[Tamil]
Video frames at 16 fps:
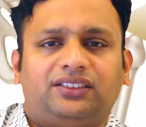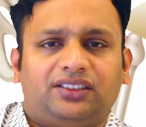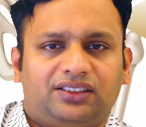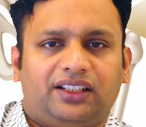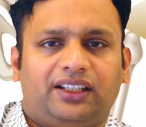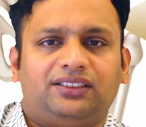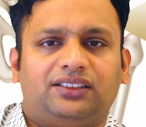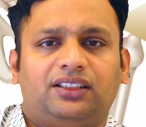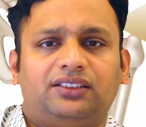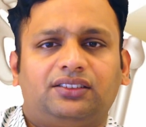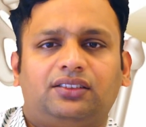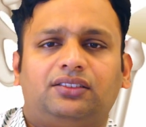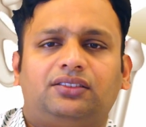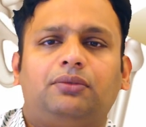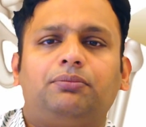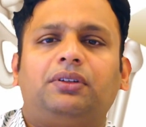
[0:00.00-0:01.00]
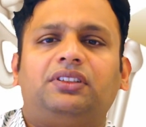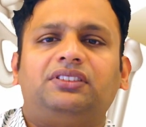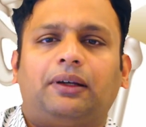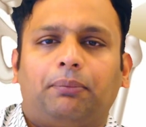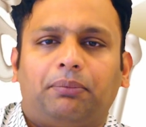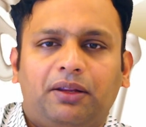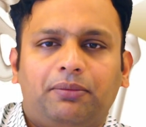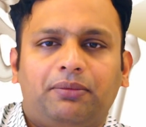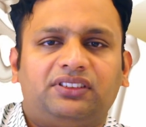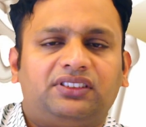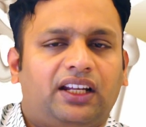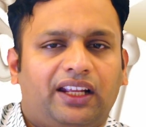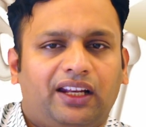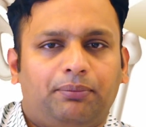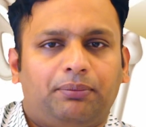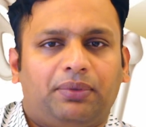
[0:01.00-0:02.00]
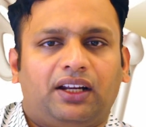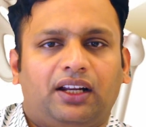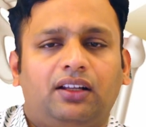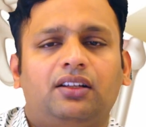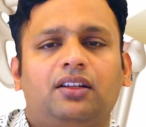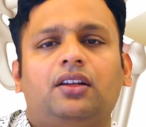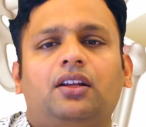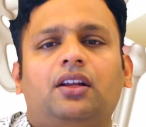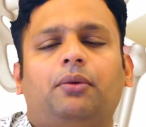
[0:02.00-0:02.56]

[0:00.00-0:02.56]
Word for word: எக்ஸசைசஸ் சிம்பிள் சப்ளிமெண்ட்ஸ் எல்லாம் ஹெல்ப் பண்ணலாம்